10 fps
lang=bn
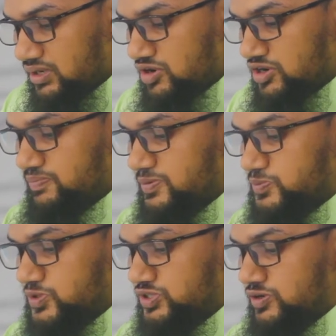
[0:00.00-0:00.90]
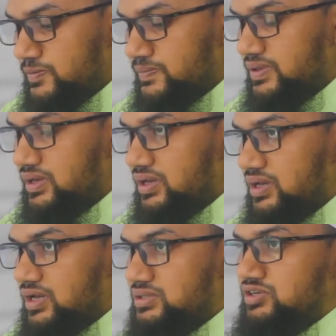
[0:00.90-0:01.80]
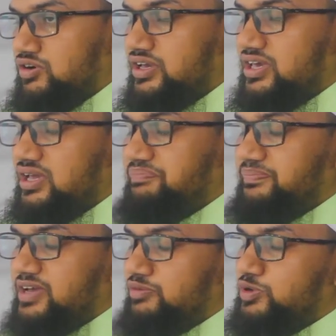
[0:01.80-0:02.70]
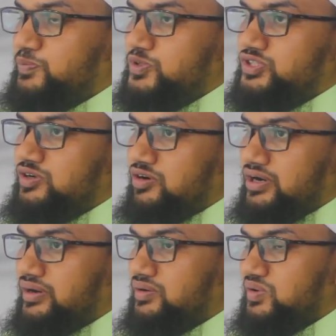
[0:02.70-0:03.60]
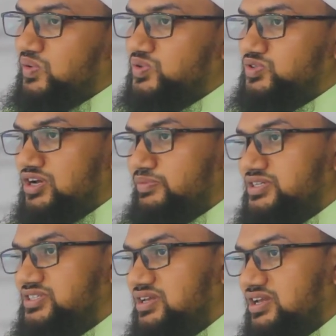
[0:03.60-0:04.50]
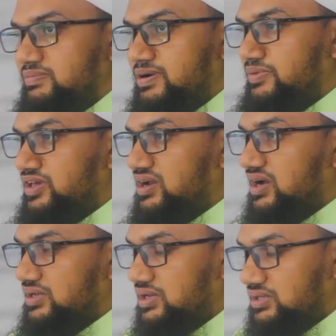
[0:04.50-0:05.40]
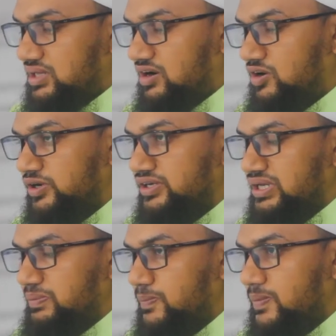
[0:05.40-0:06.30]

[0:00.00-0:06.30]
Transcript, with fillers: নয় নম্বর প্রশ্ন যে অনেকে এমন প্রশ্ন করেন হুজুর আমার ছেলে বা মেয়ের আকিকা দেওয়া হয়নি